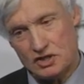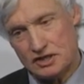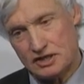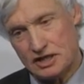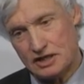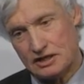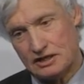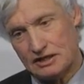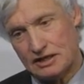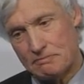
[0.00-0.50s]

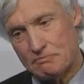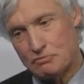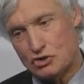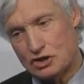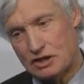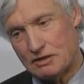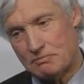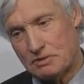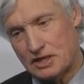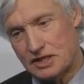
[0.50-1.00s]
Das hat er dann
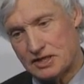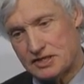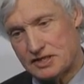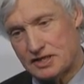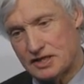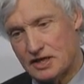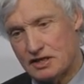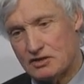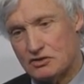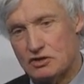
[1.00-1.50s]

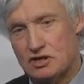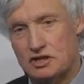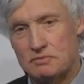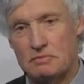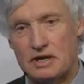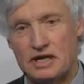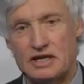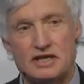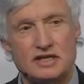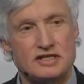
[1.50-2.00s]
multipliziert und
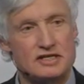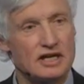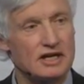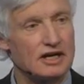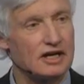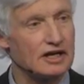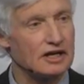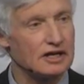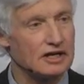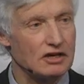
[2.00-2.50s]
am Ende
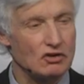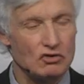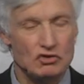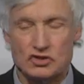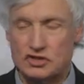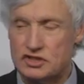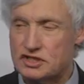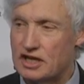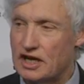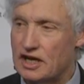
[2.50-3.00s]
seiner
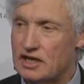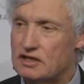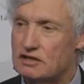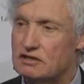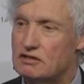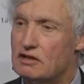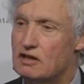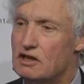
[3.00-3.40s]
Regierungszeit